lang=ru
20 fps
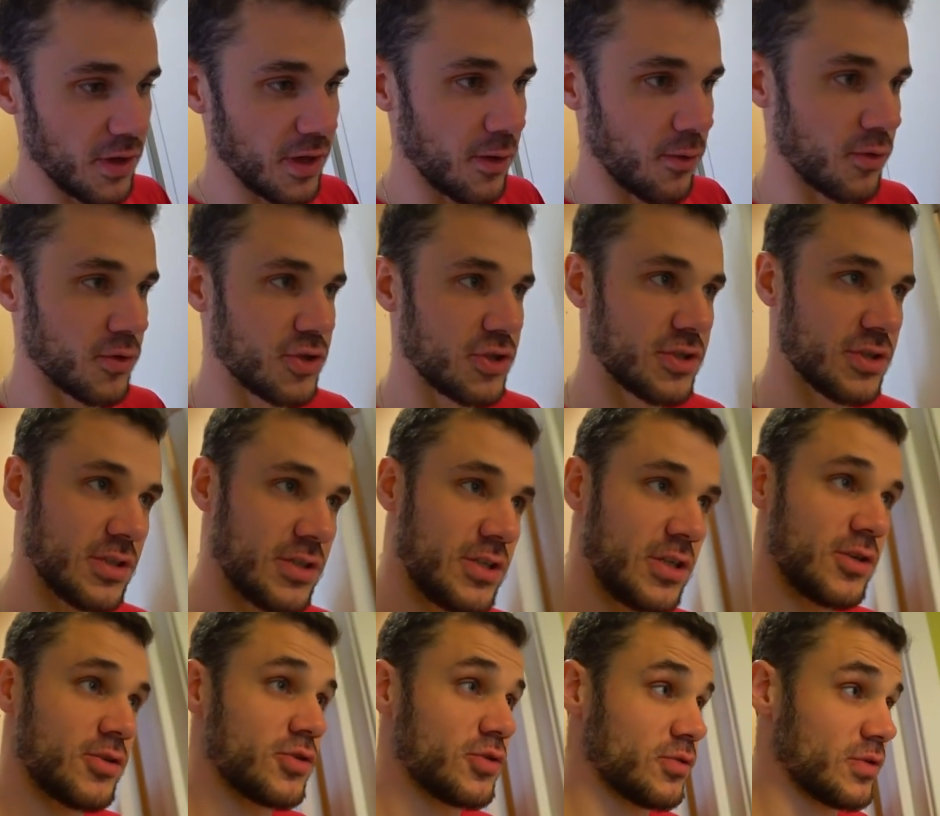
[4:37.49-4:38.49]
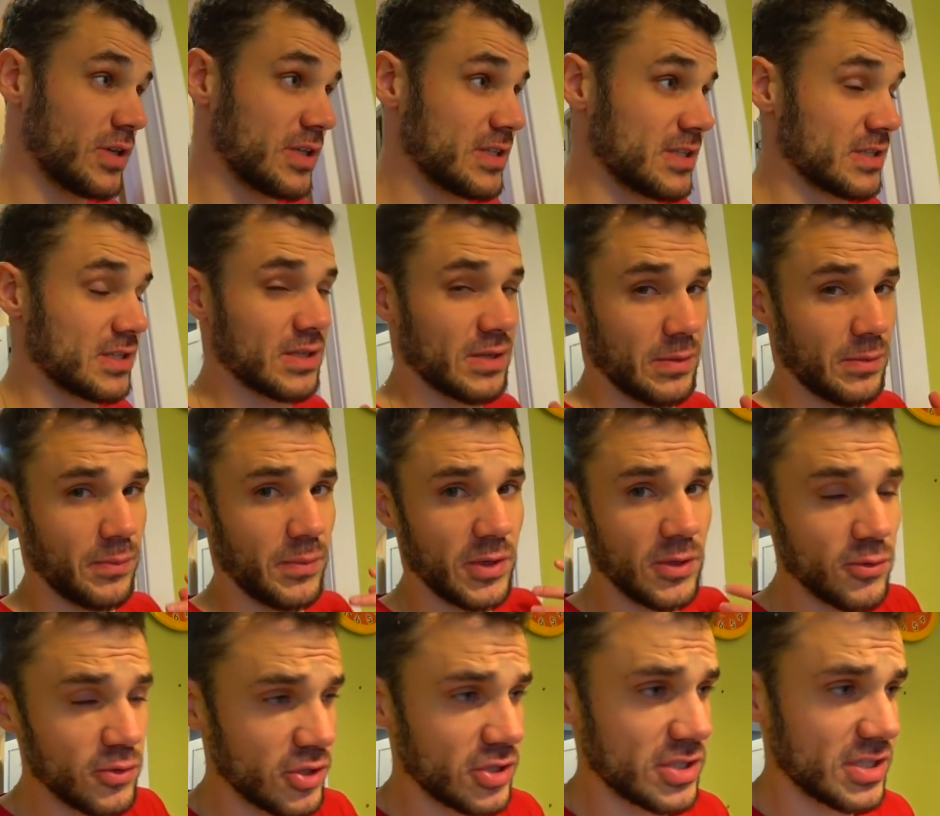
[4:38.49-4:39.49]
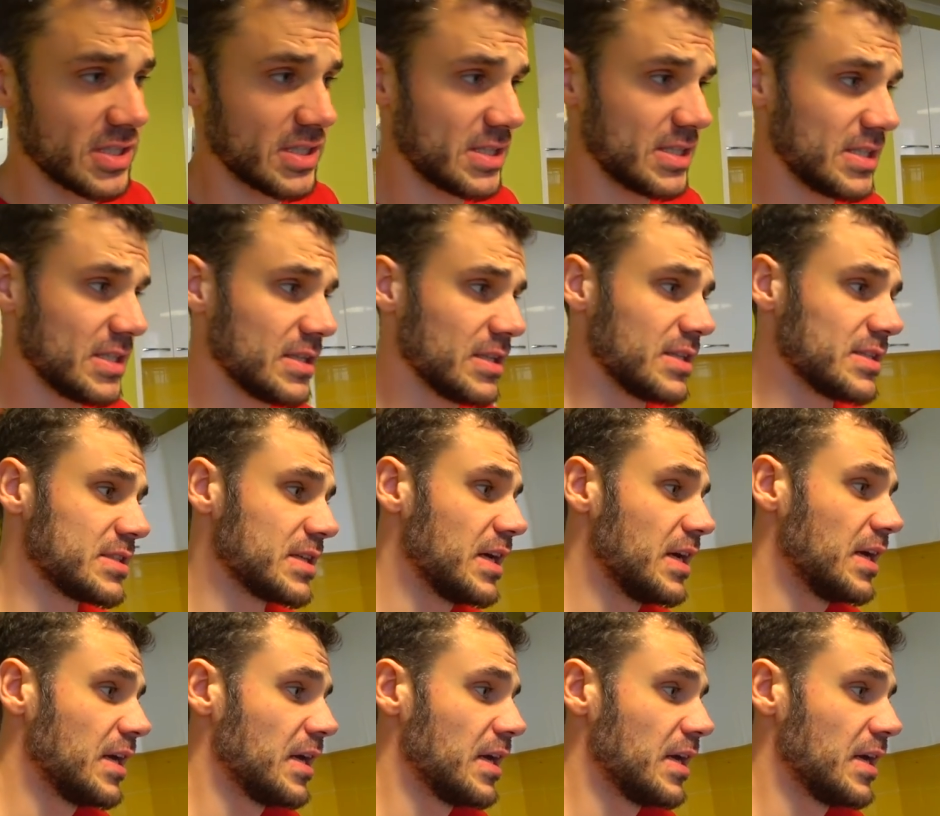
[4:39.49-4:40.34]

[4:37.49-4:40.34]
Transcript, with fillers: Я очень надеюсь, у нас это получится сделать.